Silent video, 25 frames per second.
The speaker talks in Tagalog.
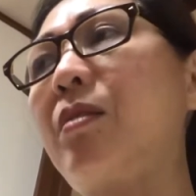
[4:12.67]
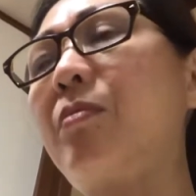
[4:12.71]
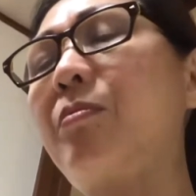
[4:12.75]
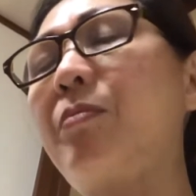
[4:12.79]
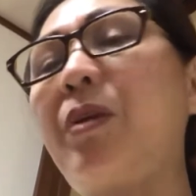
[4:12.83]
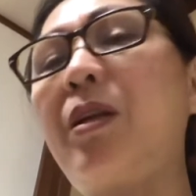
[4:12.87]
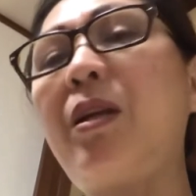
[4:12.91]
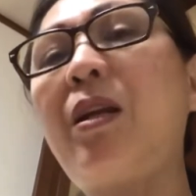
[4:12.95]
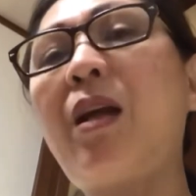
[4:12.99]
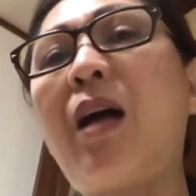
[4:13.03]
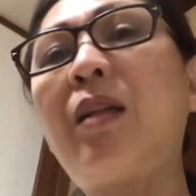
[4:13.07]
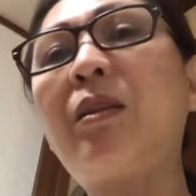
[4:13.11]

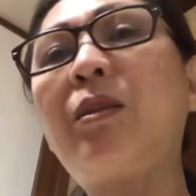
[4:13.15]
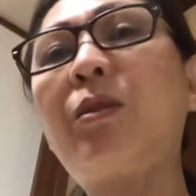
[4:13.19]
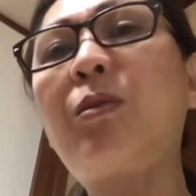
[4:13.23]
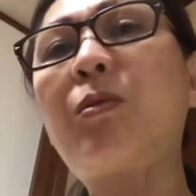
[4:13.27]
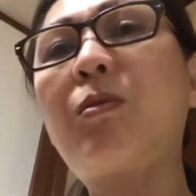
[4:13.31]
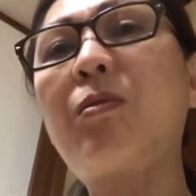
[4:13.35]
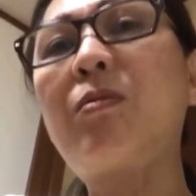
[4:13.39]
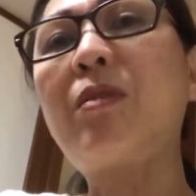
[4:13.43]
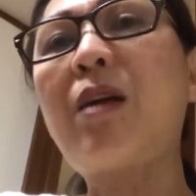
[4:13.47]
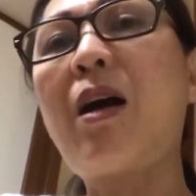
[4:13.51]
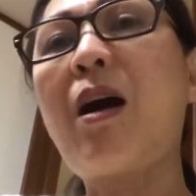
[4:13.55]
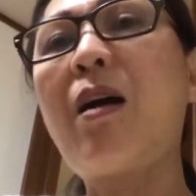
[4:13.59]

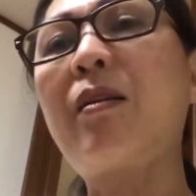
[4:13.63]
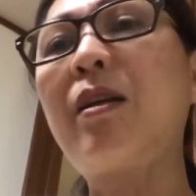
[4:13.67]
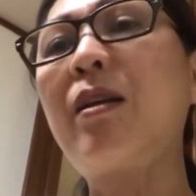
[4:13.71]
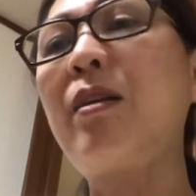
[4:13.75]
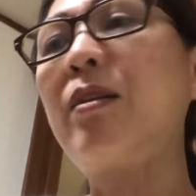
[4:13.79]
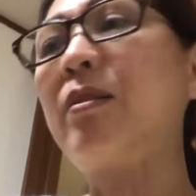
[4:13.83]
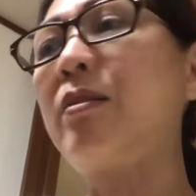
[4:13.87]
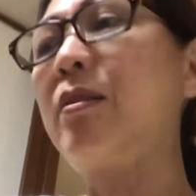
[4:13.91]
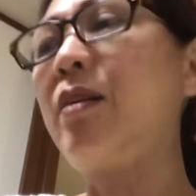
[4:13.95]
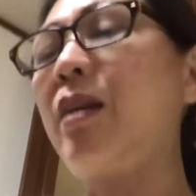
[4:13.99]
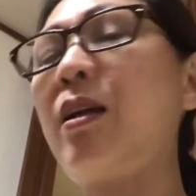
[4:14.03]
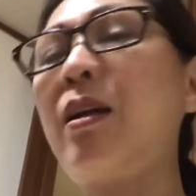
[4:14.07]
inaantok na rin,
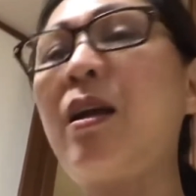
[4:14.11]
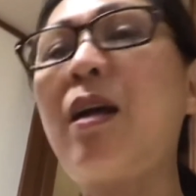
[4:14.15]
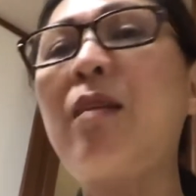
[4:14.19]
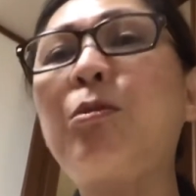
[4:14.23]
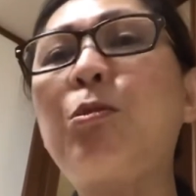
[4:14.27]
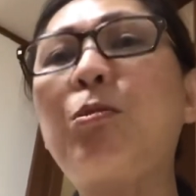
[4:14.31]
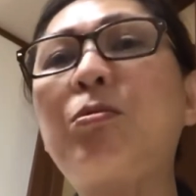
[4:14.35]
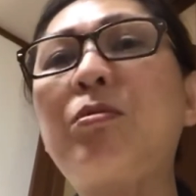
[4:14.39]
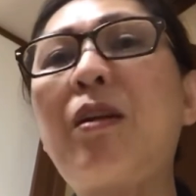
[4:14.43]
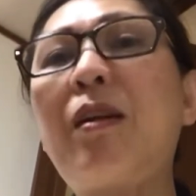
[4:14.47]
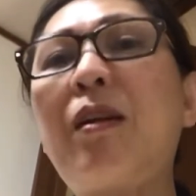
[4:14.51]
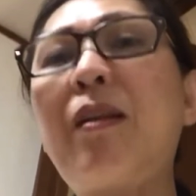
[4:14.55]

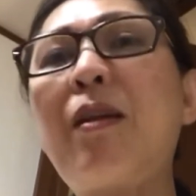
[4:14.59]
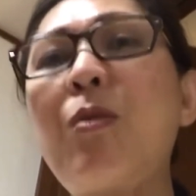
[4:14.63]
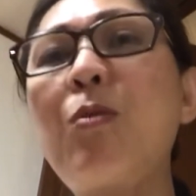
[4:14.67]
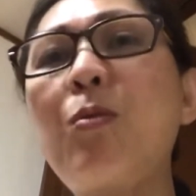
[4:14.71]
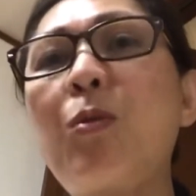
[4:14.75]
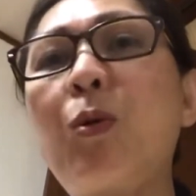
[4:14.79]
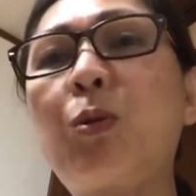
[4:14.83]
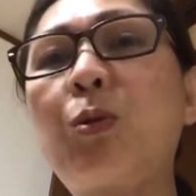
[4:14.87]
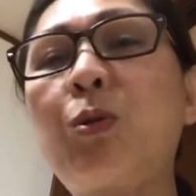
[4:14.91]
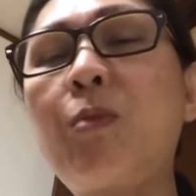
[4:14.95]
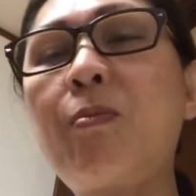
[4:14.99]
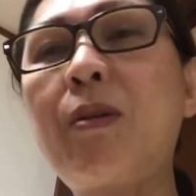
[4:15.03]
inaantok na rin ang
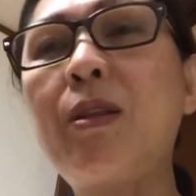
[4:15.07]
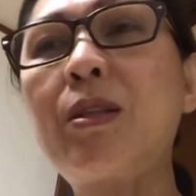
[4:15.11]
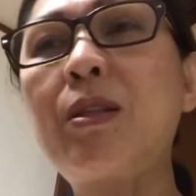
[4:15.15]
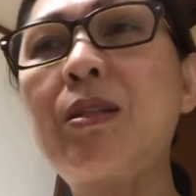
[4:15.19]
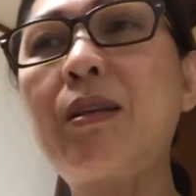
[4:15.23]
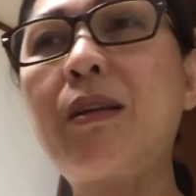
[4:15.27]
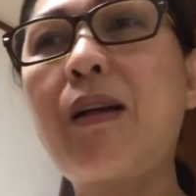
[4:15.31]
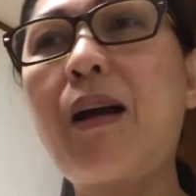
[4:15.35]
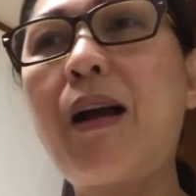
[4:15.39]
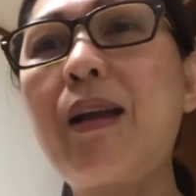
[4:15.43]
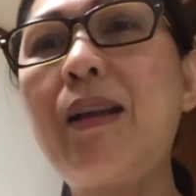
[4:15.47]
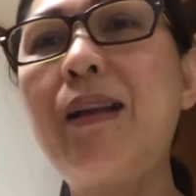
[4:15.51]
gutom at
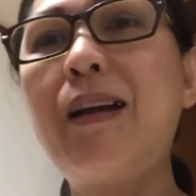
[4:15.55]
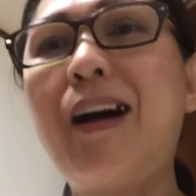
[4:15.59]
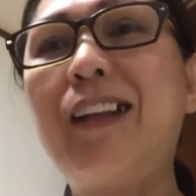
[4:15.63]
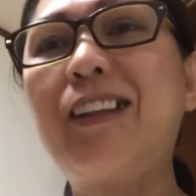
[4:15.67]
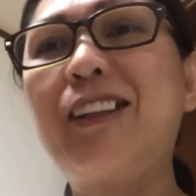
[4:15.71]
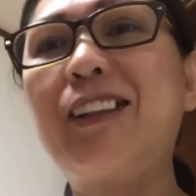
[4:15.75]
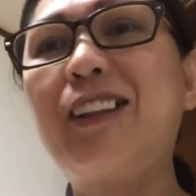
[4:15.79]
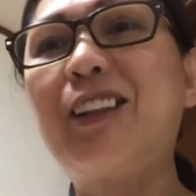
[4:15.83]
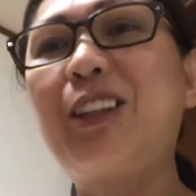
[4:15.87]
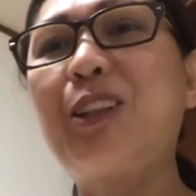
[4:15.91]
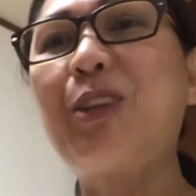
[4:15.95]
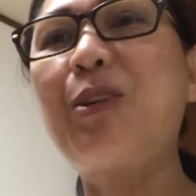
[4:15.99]
saka
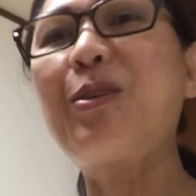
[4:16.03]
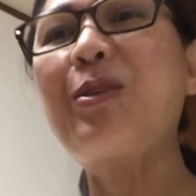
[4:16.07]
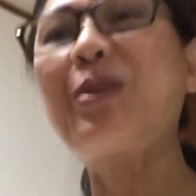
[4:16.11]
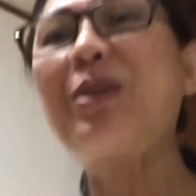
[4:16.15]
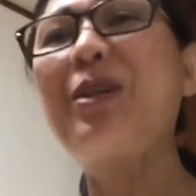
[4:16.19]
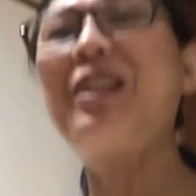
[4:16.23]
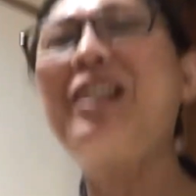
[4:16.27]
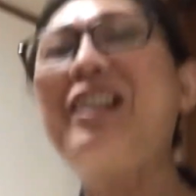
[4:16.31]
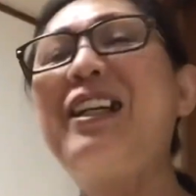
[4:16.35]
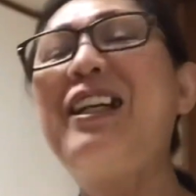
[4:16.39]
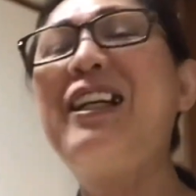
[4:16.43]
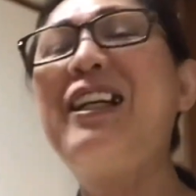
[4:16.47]
inaantok.